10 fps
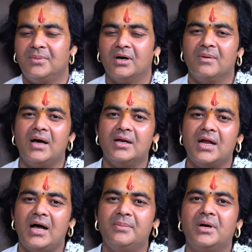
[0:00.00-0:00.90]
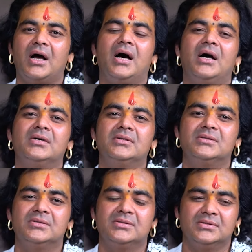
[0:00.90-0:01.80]
भगवान राम का
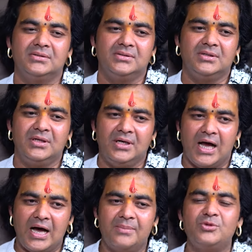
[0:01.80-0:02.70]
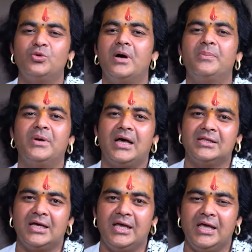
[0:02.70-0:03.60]
नाम जुबा पर
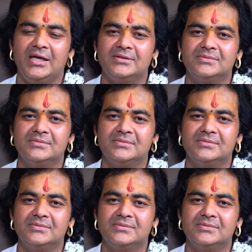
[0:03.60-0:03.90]
आता है